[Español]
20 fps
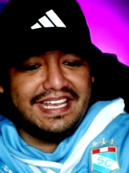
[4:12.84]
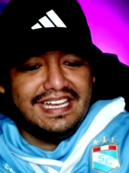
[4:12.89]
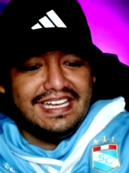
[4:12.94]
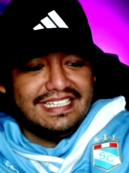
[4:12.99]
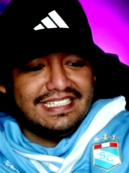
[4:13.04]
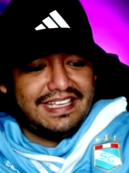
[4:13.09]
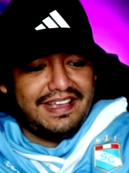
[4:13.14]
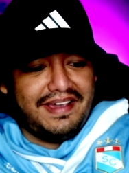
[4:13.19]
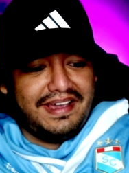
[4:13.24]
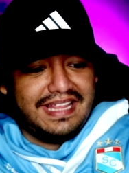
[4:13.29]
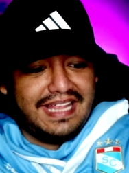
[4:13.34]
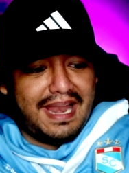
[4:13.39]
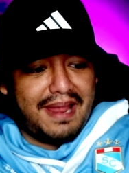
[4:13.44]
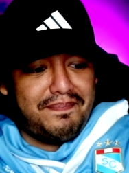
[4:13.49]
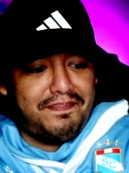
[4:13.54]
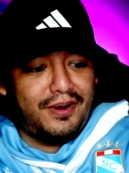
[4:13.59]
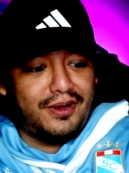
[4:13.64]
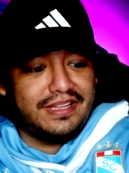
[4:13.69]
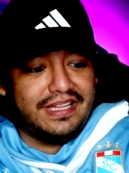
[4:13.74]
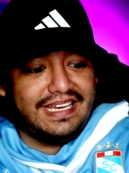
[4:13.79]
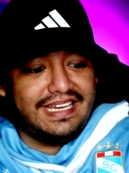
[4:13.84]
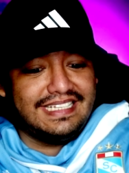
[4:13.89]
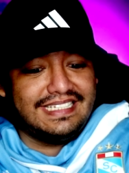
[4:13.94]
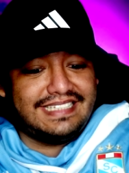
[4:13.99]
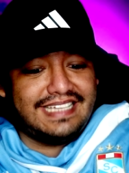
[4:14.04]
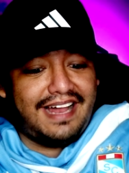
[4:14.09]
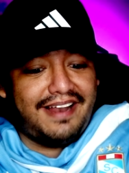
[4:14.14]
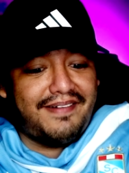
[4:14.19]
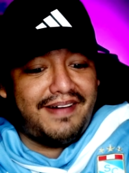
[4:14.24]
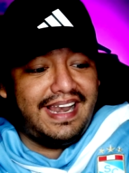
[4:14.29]
Se viene el Sporting
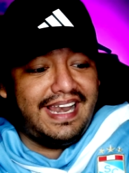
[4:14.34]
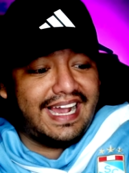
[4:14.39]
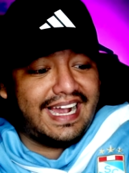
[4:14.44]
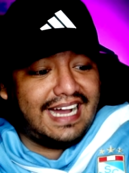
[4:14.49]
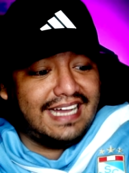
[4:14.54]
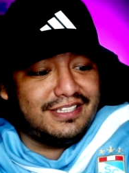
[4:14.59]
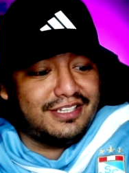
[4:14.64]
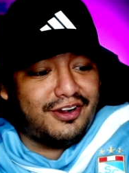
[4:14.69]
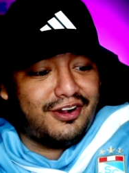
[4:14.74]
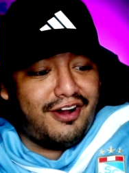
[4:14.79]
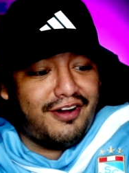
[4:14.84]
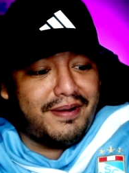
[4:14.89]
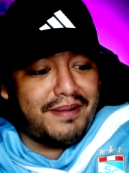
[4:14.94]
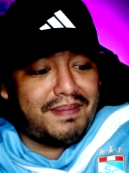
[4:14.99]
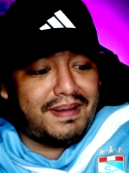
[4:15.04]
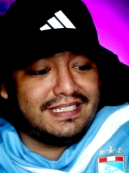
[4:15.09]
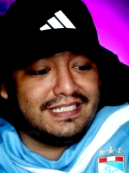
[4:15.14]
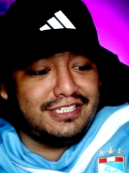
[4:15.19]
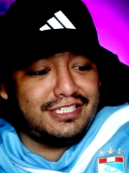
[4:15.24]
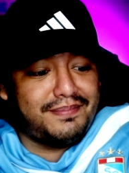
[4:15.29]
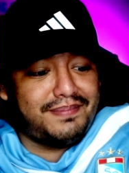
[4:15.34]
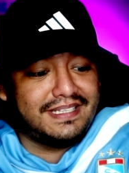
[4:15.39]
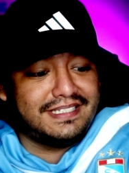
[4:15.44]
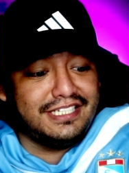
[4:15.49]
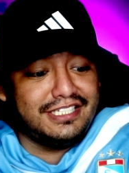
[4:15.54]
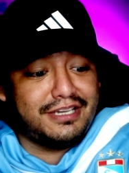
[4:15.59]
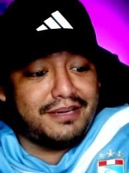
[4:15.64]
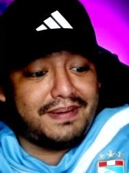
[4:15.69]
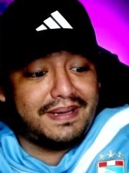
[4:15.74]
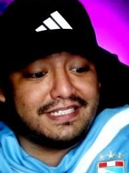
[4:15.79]
Cristal, va Alejandro Hover, pasito,
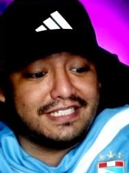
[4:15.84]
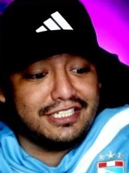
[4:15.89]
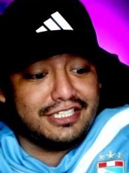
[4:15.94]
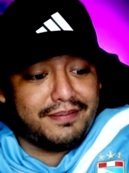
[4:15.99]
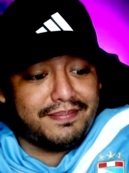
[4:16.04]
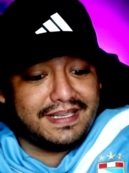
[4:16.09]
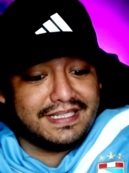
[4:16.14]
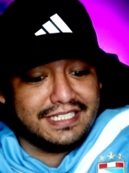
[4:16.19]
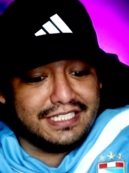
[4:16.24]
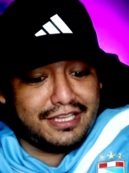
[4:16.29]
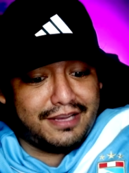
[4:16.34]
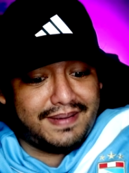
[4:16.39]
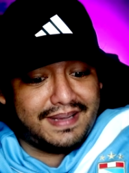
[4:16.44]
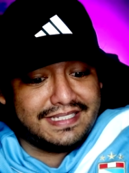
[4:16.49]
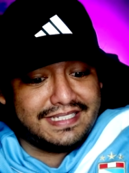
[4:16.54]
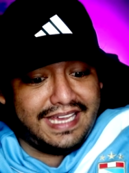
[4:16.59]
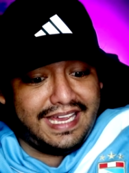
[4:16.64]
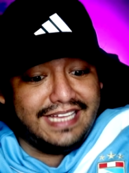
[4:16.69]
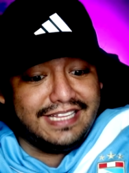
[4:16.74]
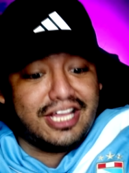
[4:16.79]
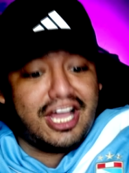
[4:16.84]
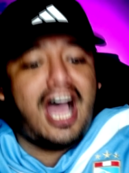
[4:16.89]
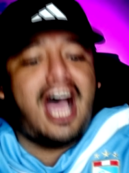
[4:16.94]
pasito, pasito, pasito, pasito.